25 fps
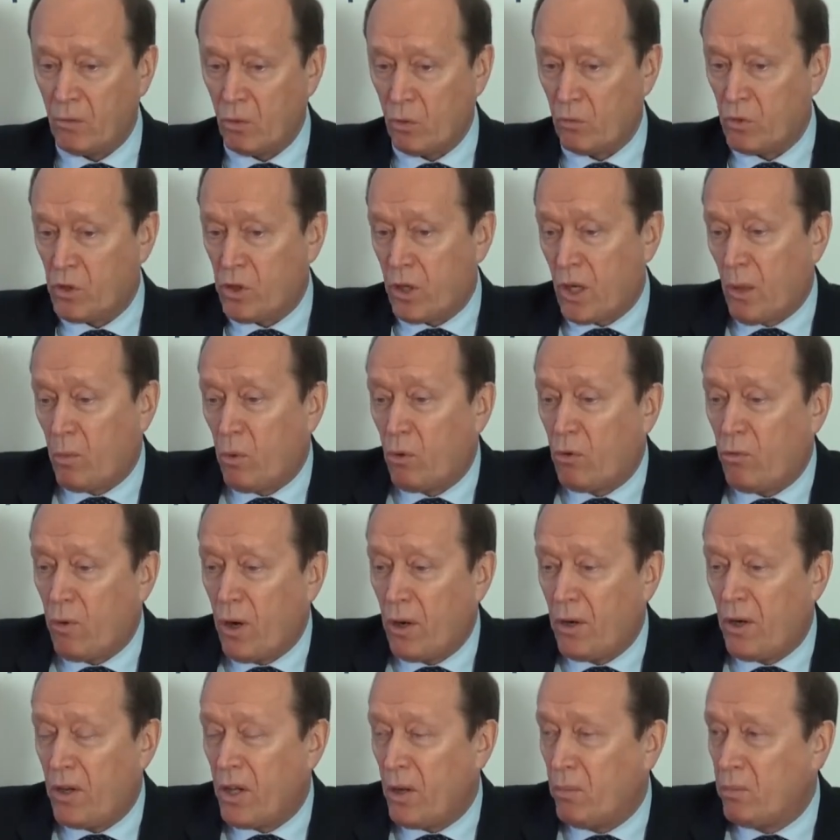вот вчера
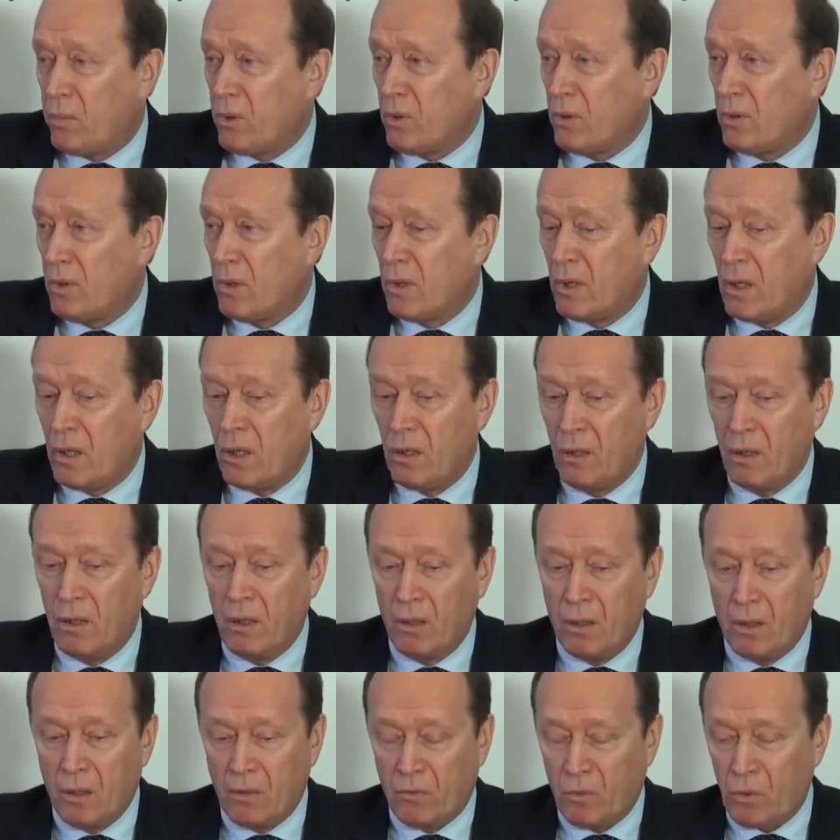буквально я был на
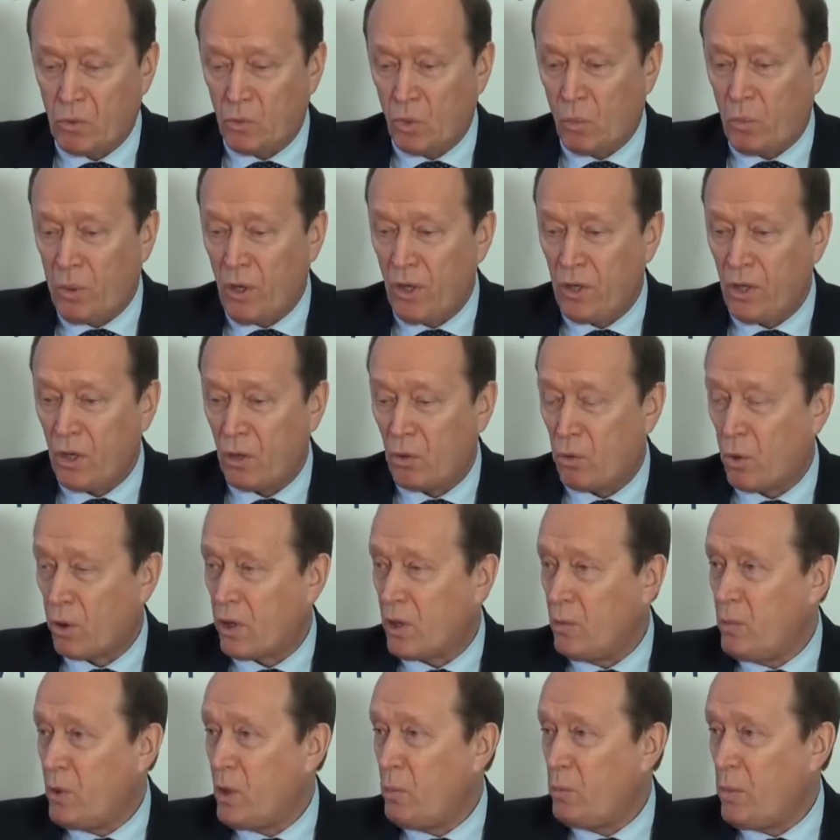выступлении хора
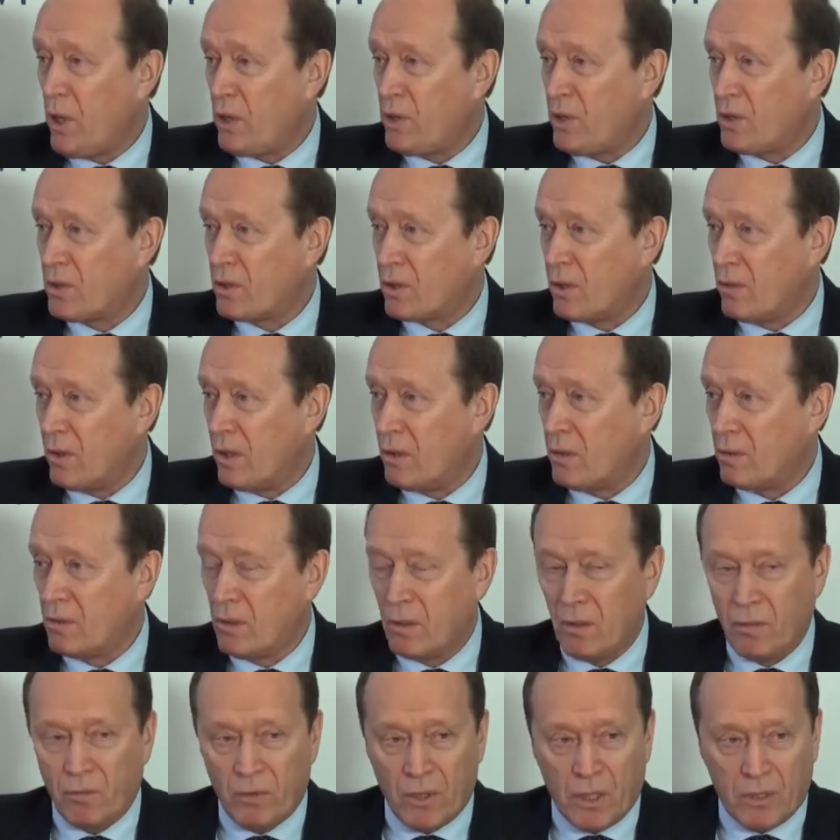имени Пятницкого
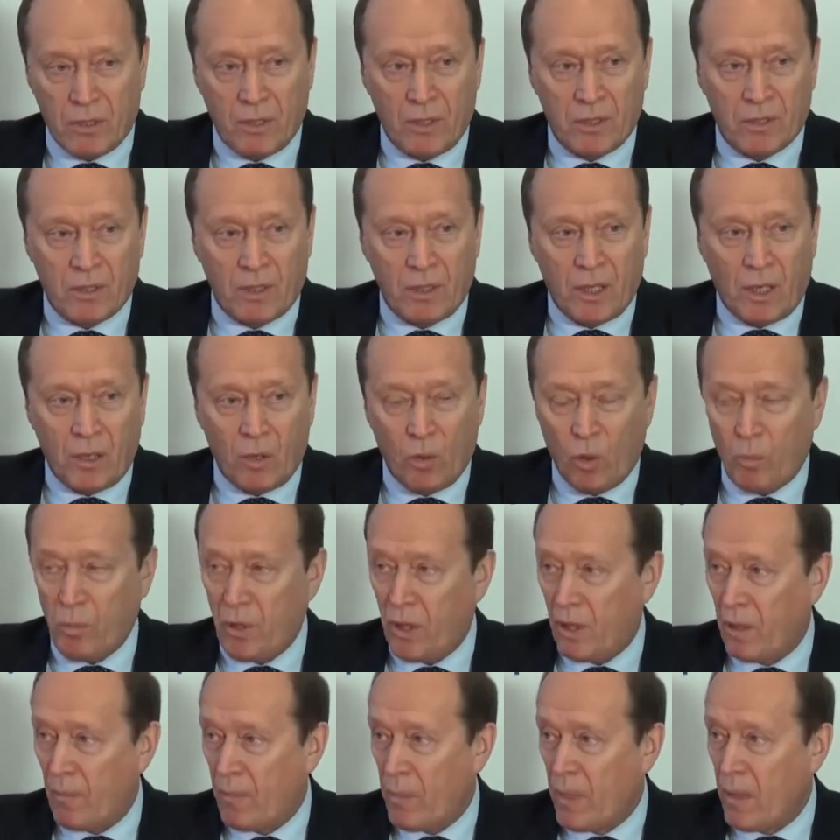в нашей национальной
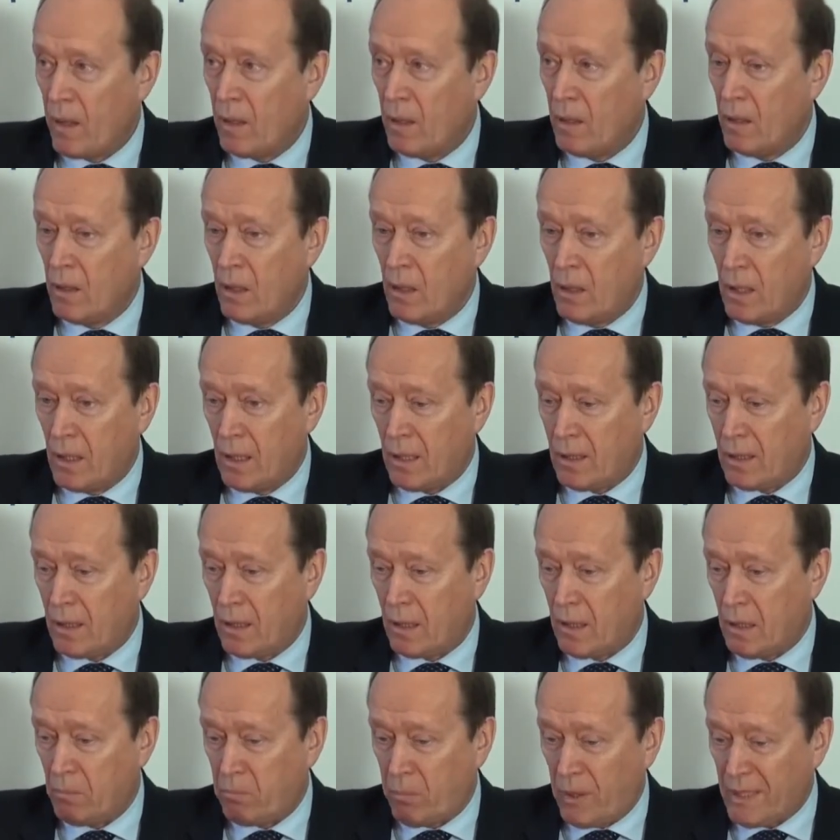опере.
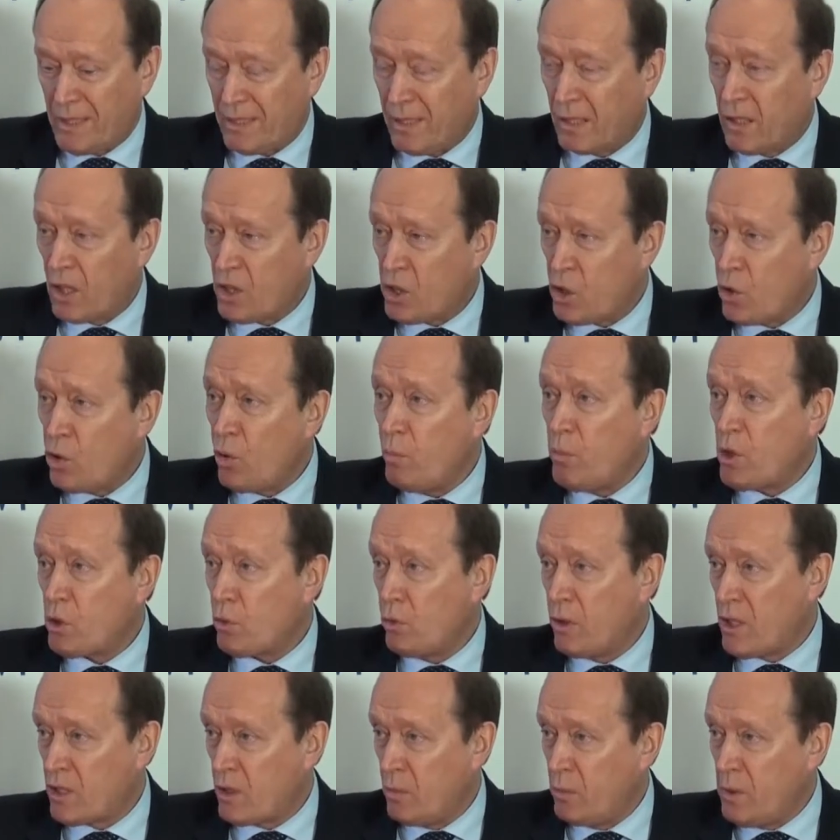Это по соглашению
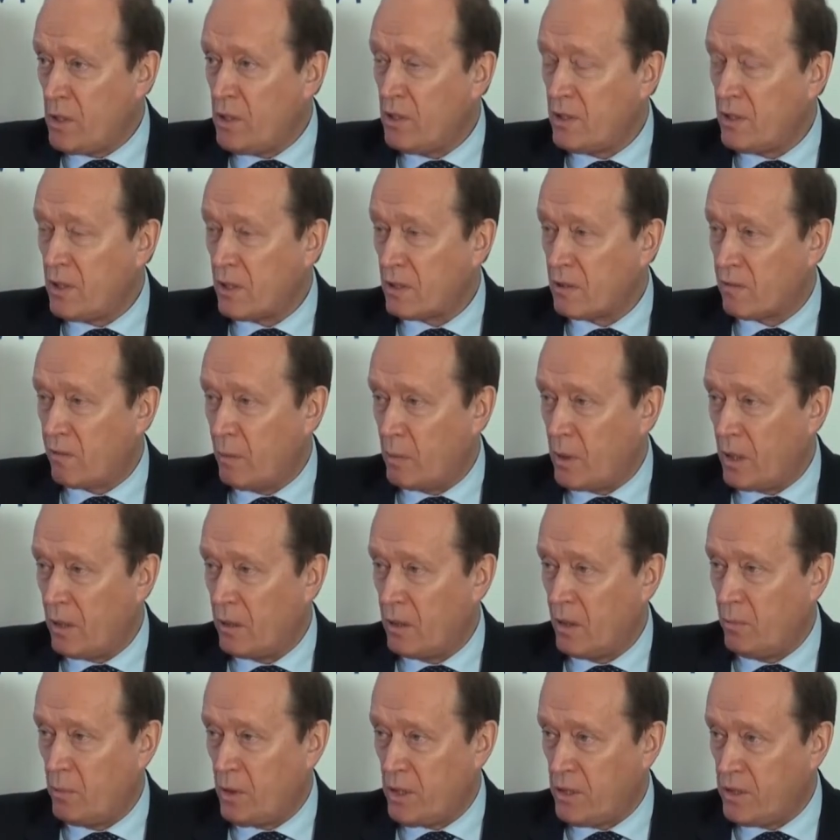между нашими министерствами,
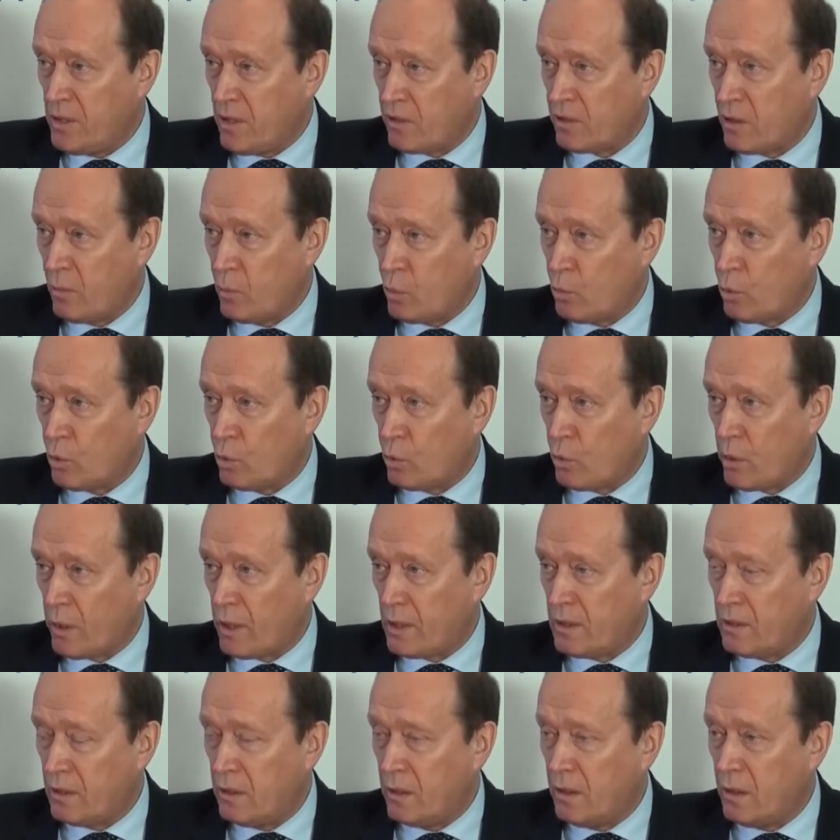Министерством культуры
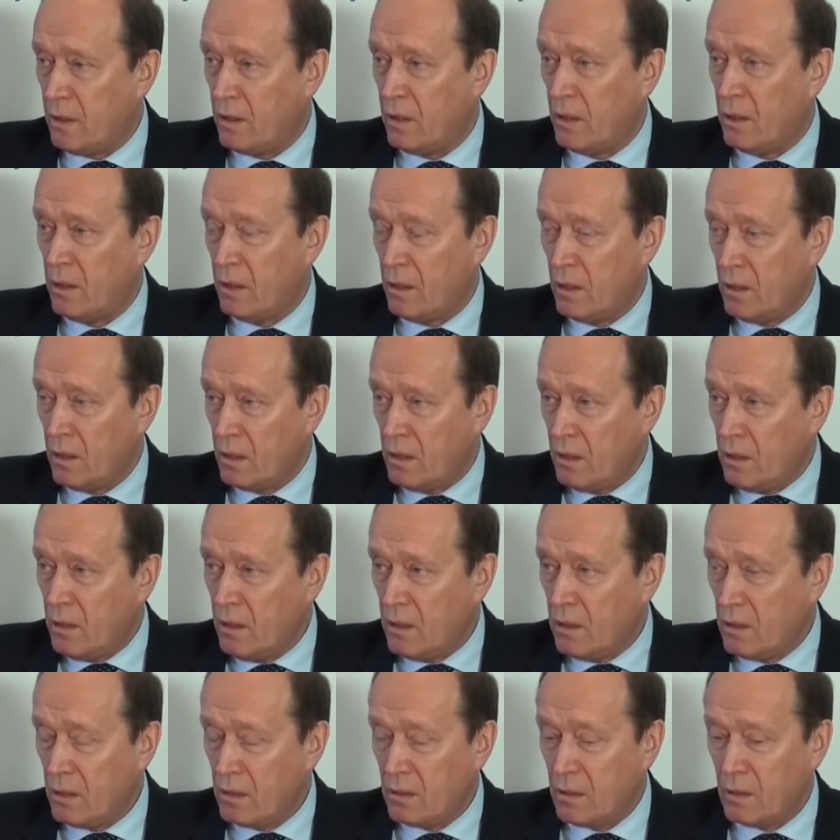России
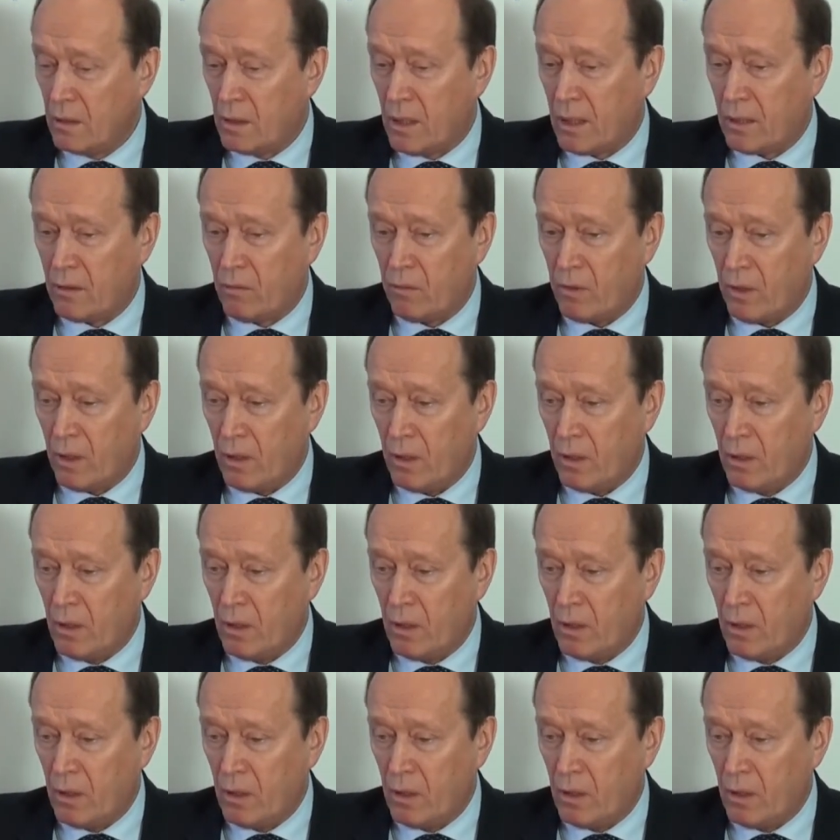и Латвии.